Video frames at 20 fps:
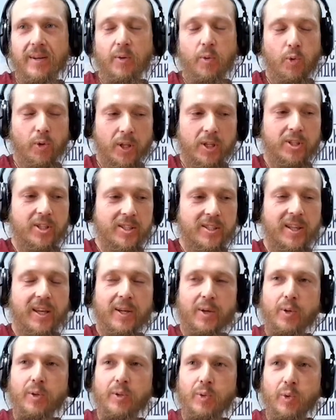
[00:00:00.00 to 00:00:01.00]
Он
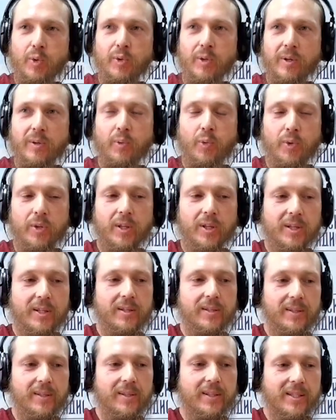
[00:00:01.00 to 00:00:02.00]
осознает. Он,
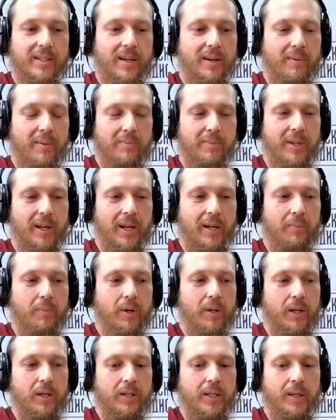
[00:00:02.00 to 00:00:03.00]
он на самом деле
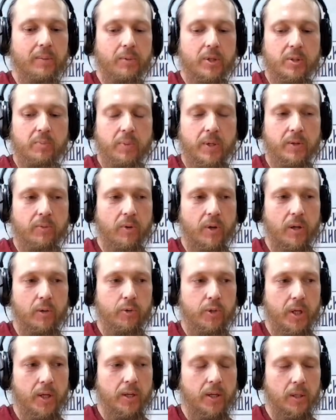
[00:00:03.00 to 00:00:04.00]
был одним из первых
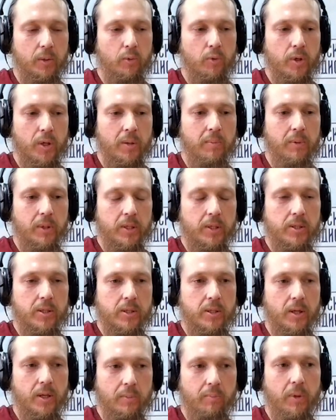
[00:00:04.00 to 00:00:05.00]
людей, которые которые именно
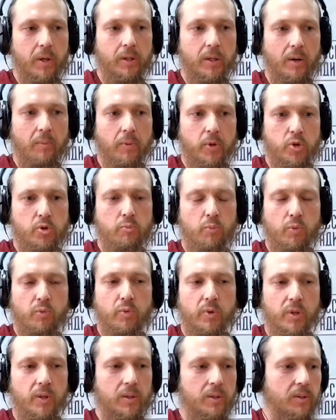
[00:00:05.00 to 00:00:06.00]
сказали, ребята, а почему
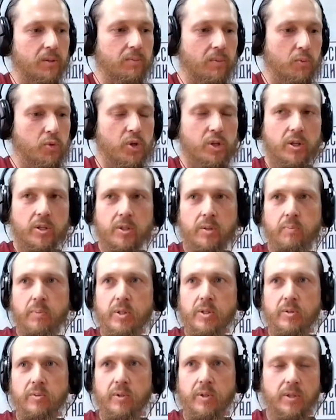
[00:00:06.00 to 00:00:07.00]
вы вообще не
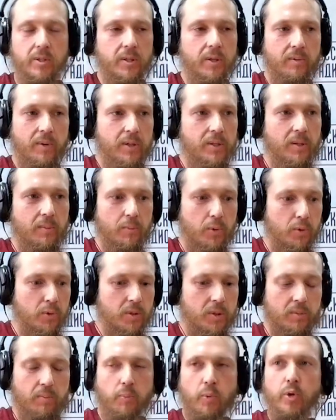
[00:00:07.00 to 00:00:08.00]
записываетесь, давайте
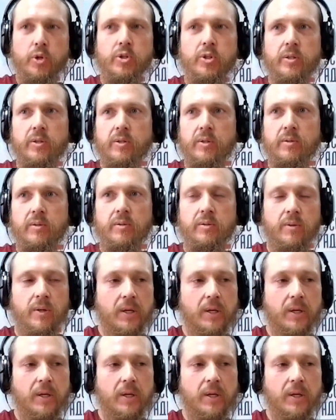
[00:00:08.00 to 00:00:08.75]
просто пойте.